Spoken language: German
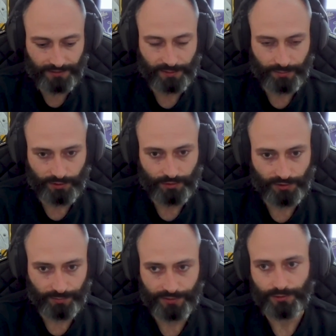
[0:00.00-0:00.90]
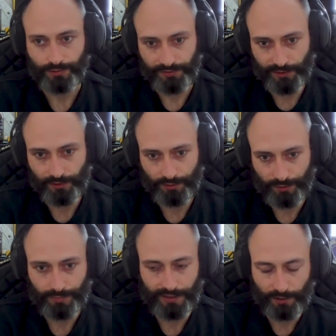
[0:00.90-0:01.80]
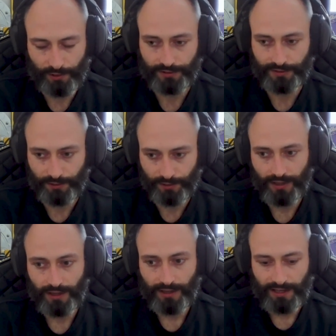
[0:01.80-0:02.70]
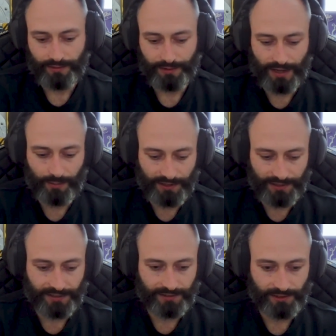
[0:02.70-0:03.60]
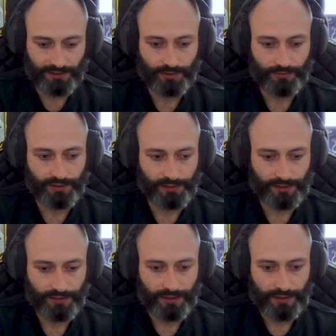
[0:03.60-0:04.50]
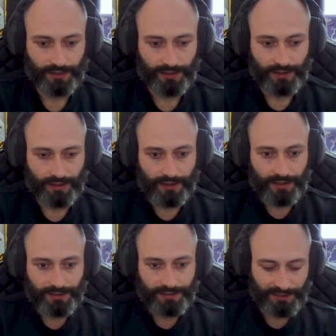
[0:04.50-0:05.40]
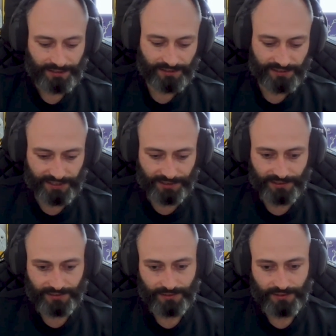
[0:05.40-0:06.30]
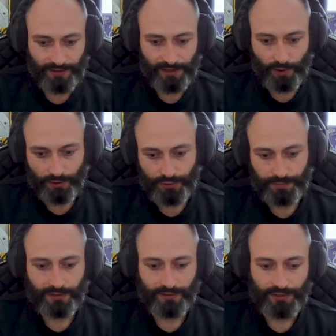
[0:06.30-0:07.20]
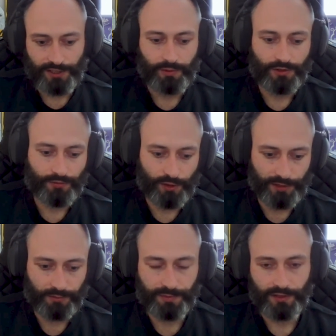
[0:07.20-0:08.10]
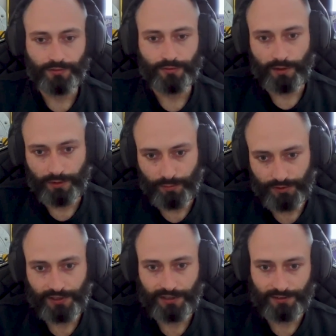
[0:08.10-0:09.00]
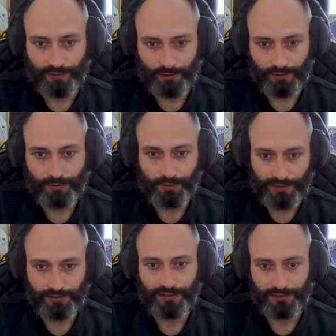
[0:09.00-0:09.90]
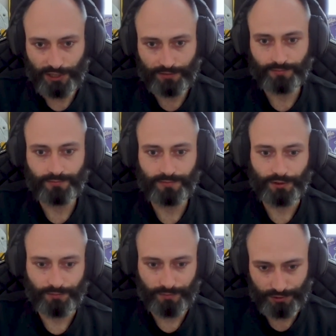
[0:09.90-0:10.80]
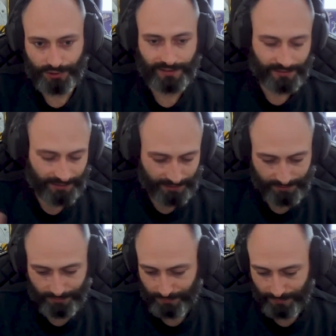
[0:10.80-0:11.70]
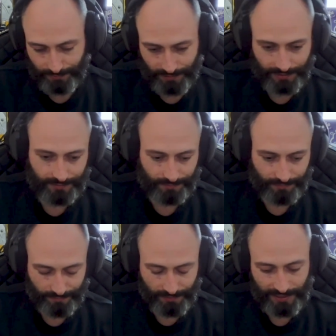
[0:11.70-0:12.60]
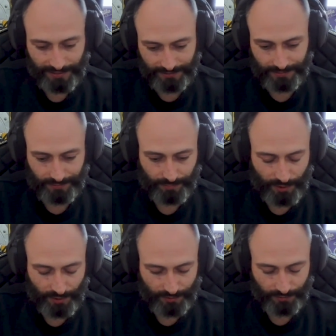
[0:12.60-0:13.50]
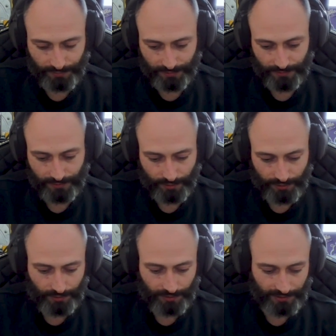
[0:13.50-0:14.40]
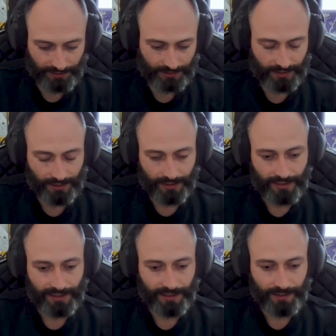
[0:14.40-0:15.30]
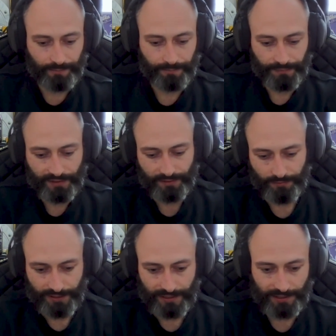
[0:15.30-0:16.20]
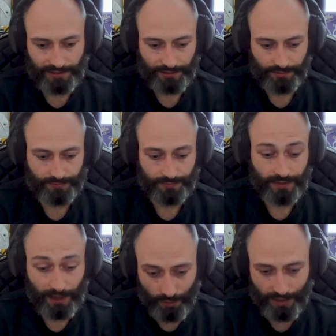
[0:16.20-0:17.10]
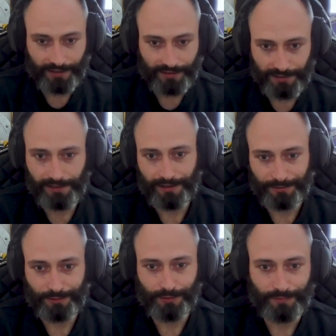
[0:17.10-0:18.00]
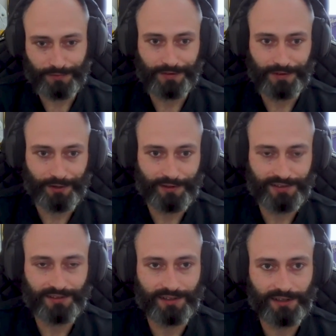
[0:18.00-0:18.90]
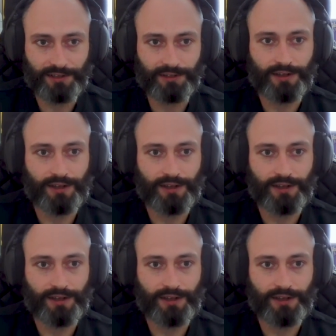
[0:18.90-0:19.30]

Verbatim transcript: Es gibt natürlich eine Priorisierung, einen Backlog, genau. Aber wir arbeiten jetzt nicht irgendwie dediziert in diesen zwei Wochen Sprints und nehmen uns vor dem Sprint vor, wir müssen jetzt so und so das und das schaffen ja. und schätzen das, wie, wie, wie lange braucht irgendwie eine Story oder nicht. Ähm, da sind wir relativ auch agil, also genau was das angeht.